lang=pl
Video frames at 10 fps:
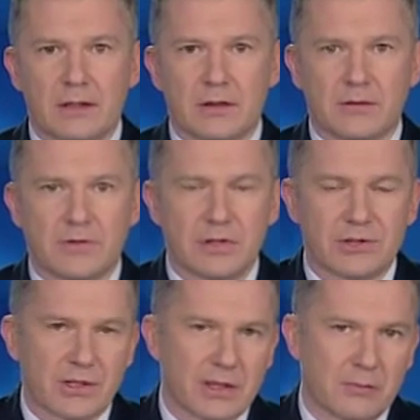To
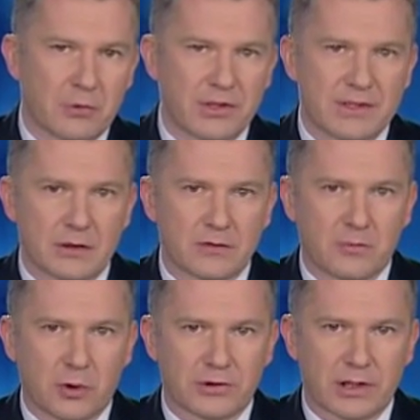wytyczne dla policjantów
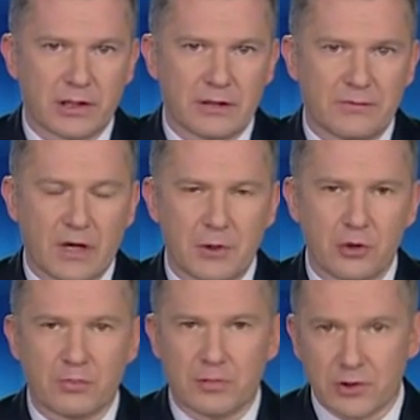po tragedii w
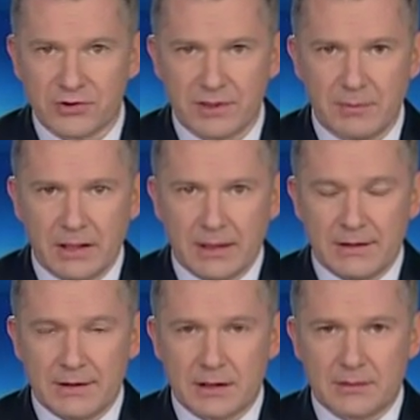Kamieniu Pomorskim.
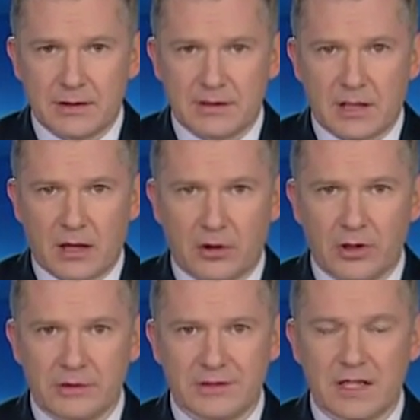Niestety jest
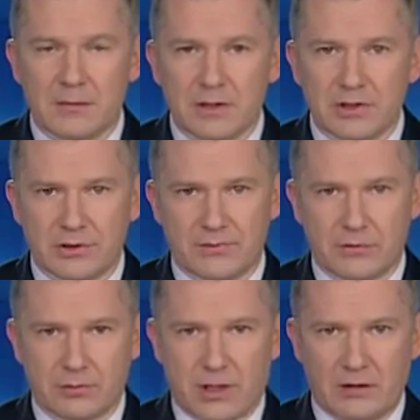kolejny dramatyczny w
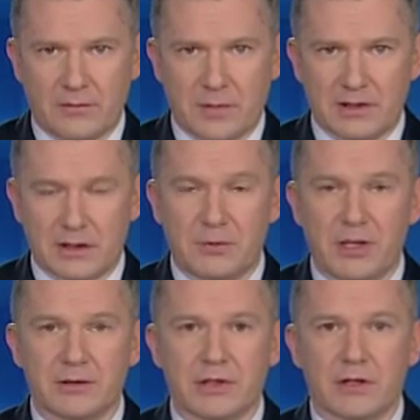skutkach wypadek.
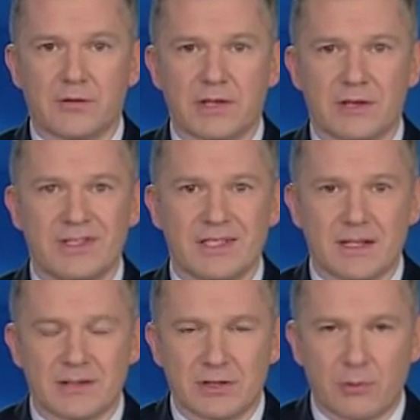Pijany kierowca nie
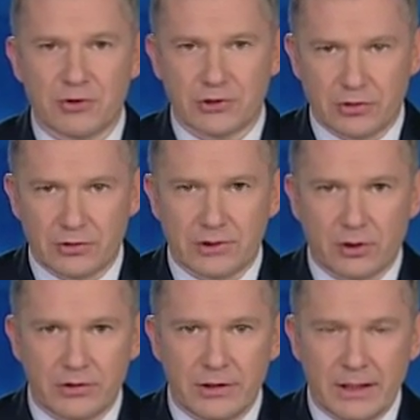zatrzymał się do
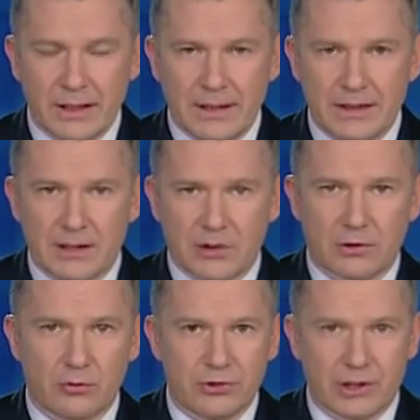kontroli i
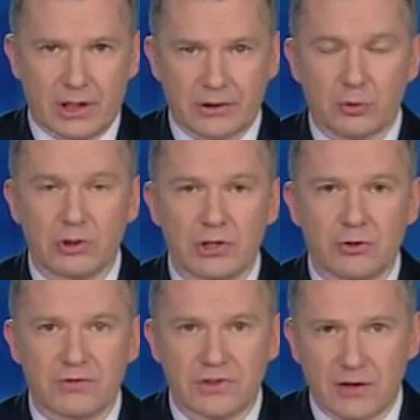zaczął uciekać.
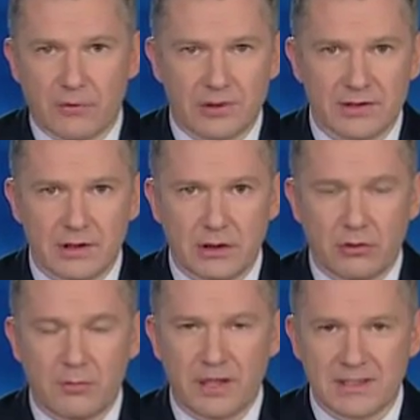Uderzył w drzewo,
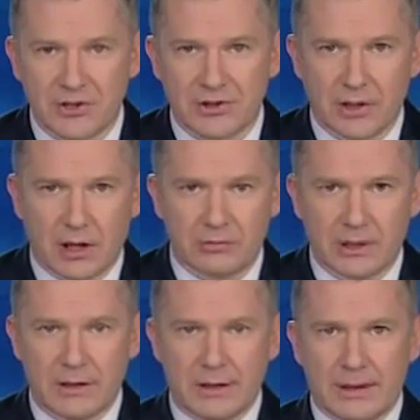zginął pasażer
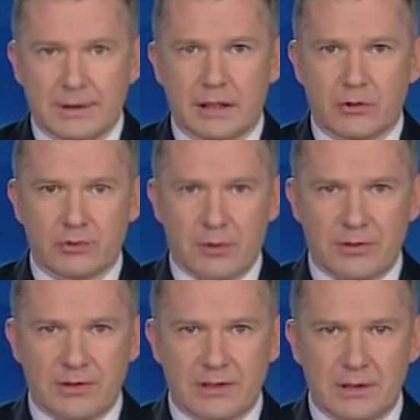auta. Dariusz
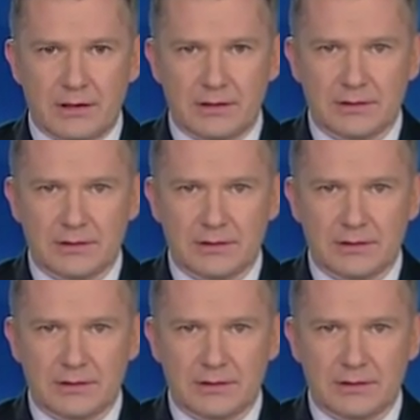Łapiński.